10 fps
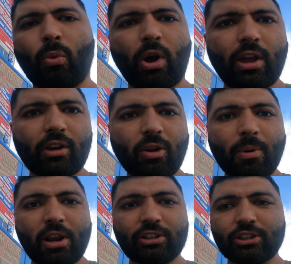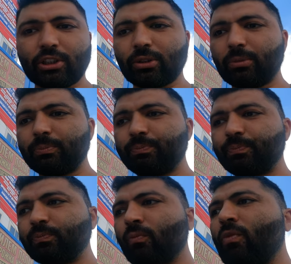वो यार कमाल की चीज़ है तो
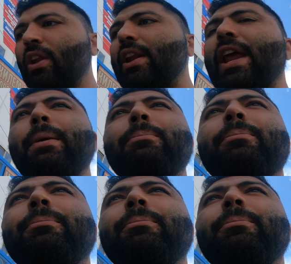नेम